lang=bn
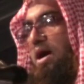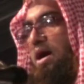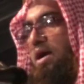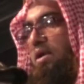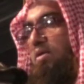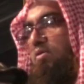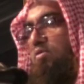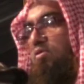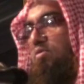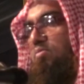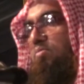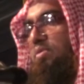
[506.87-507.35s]

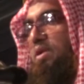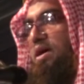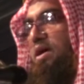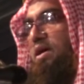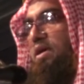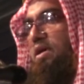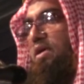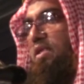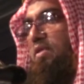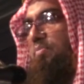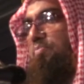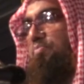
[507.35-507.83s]
আর
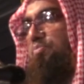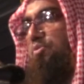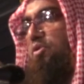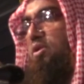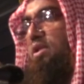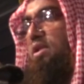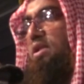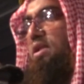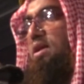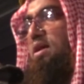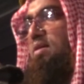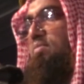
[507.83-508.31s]
গুমরাহির
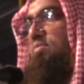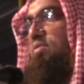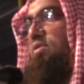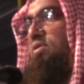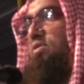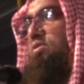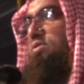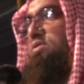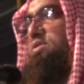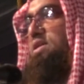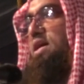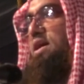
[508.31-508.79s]
পরিণাম
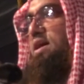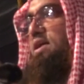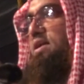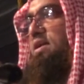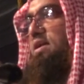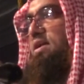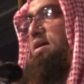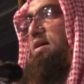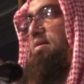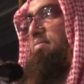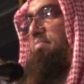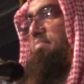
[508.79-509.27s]
হলো
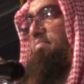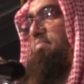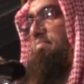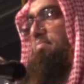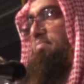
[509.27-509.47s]
জাহান্নাম